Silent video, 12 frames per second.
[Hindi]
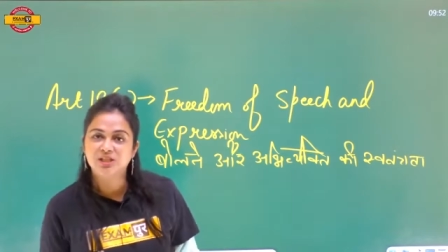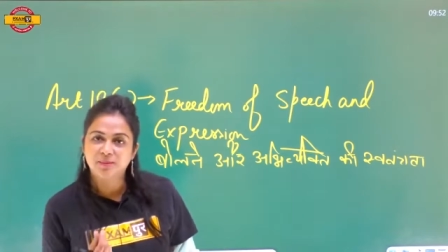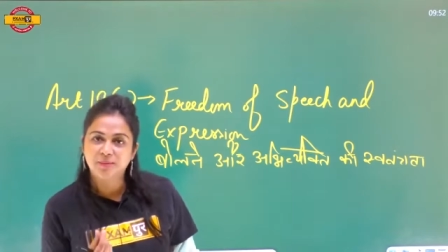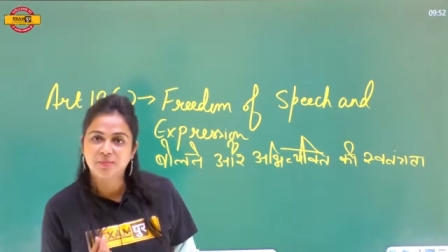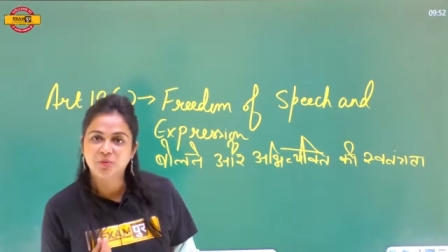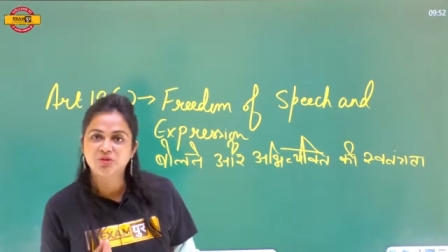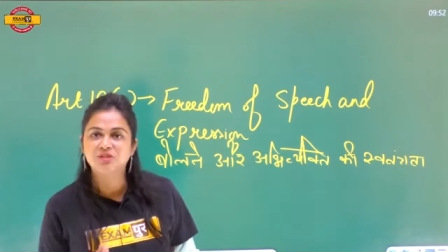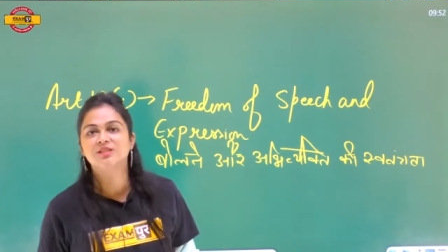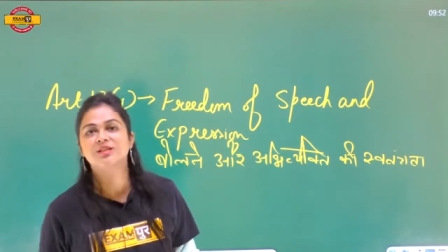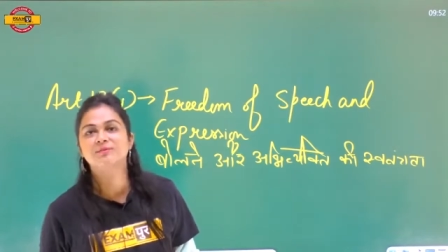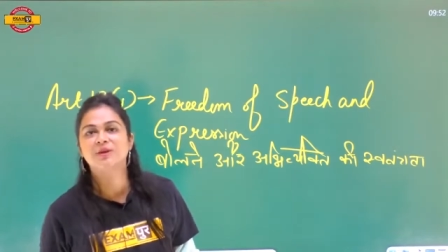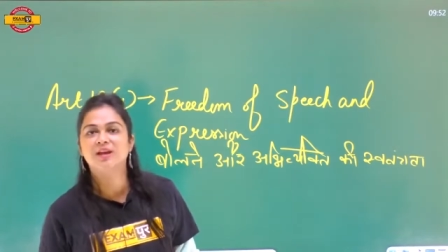जब
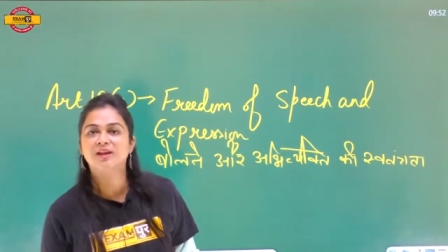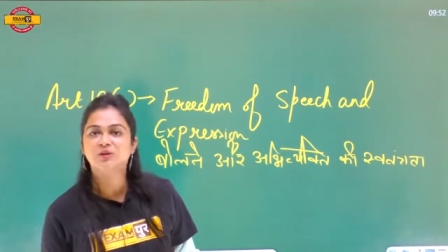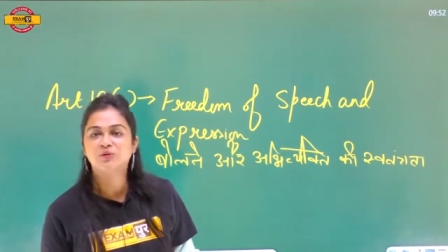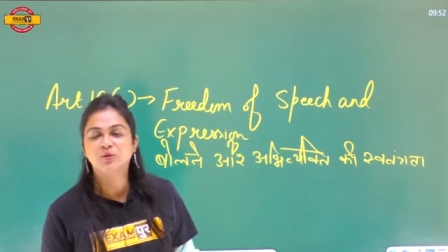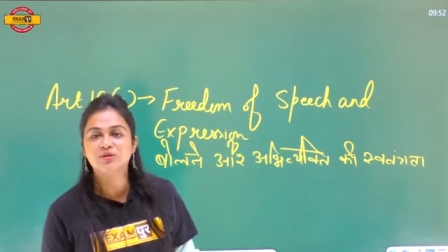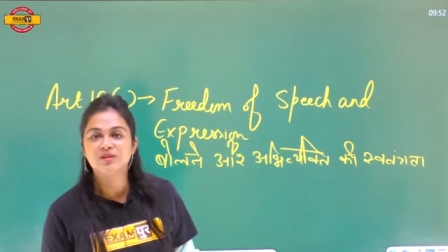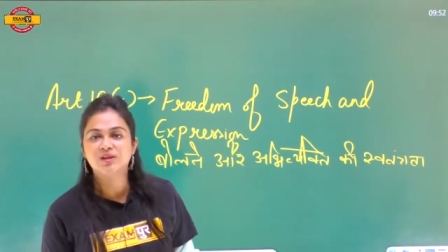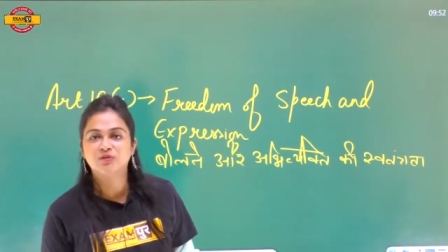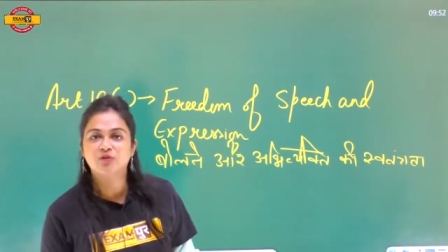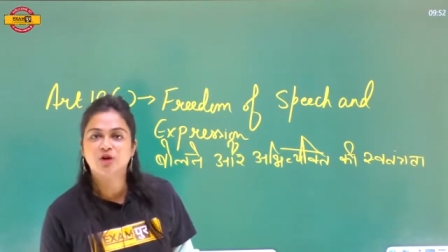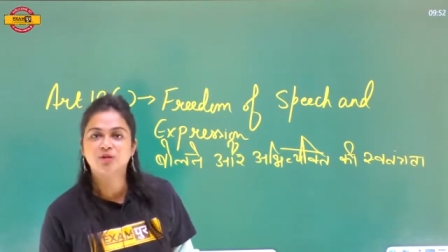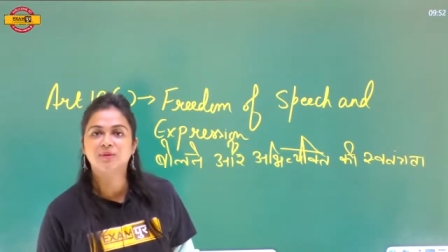अपोजिशन में है तो वो उसके
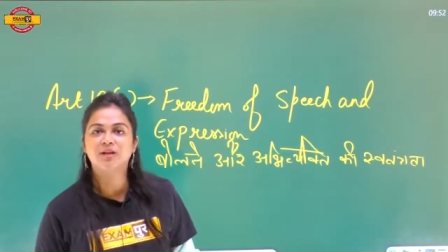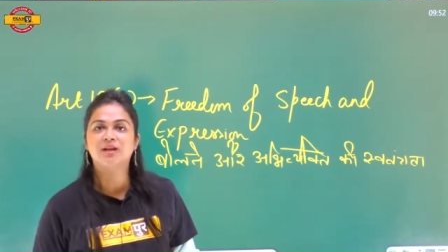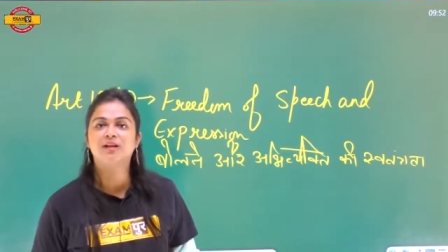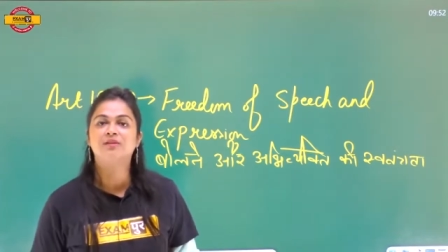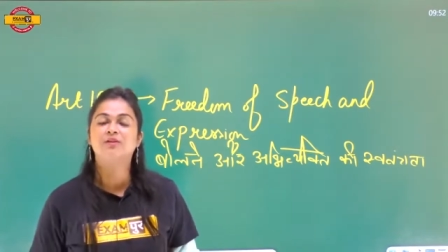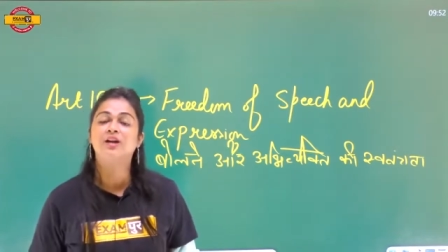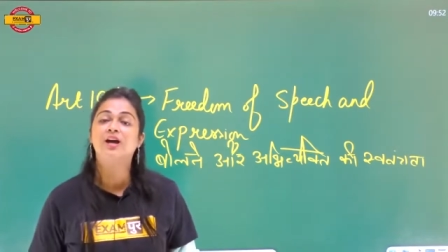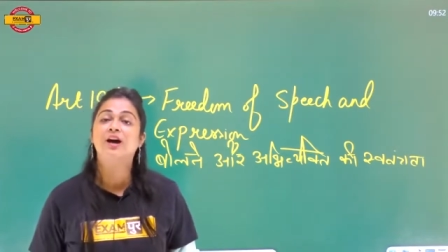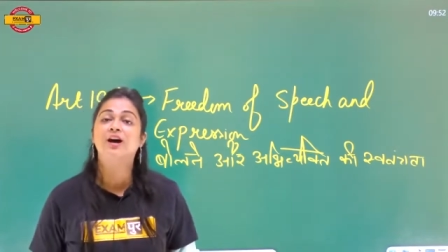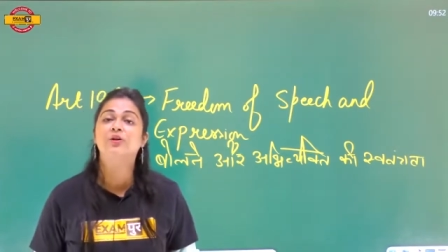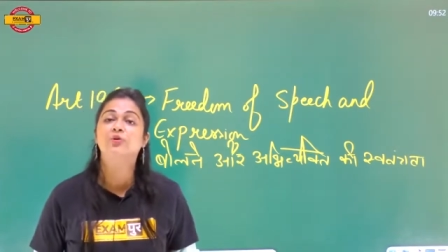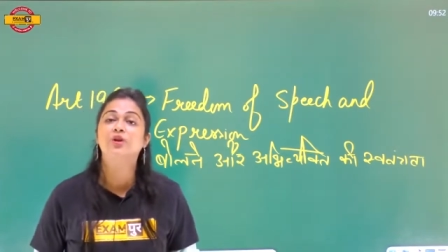फॉर में रहेंगे वरना
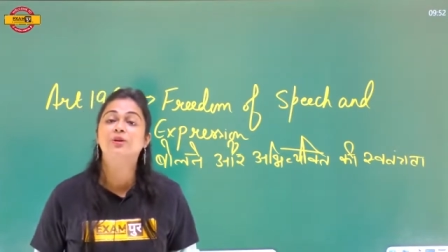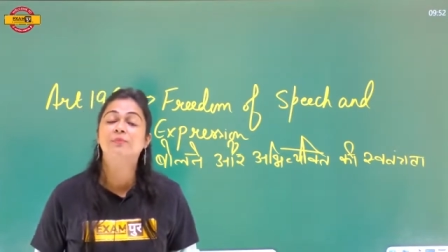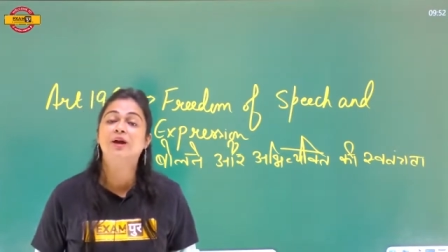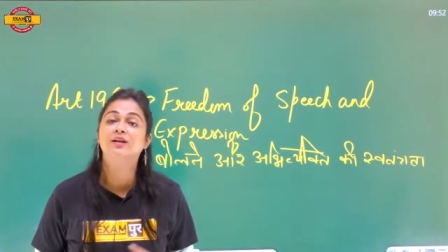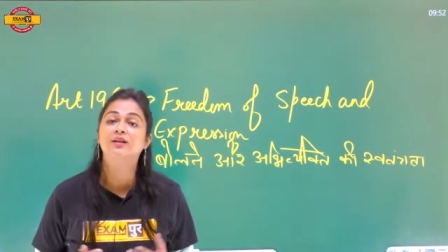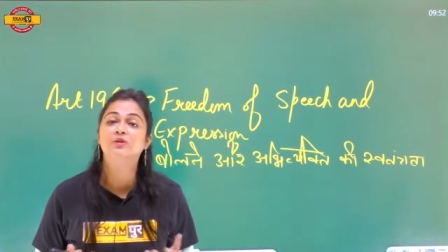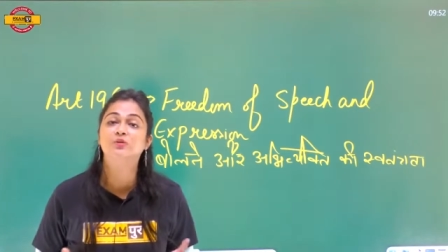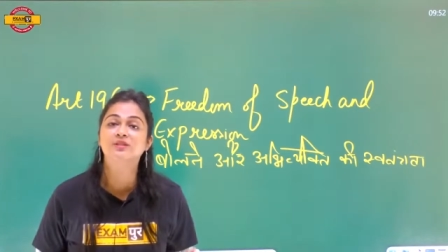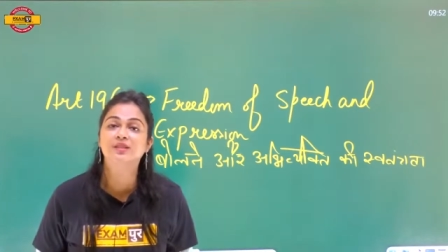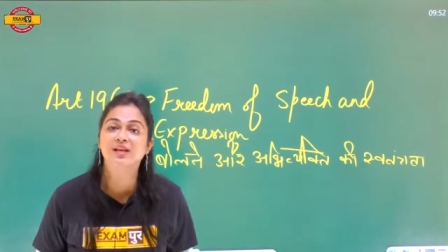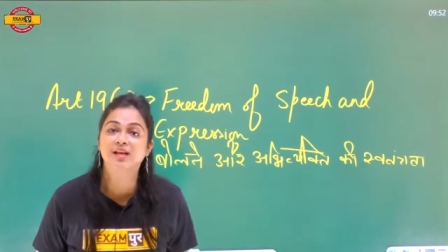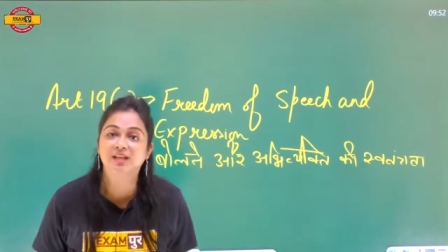हर रूलिंग पार्टी तो
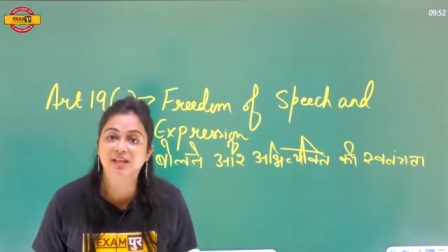इसके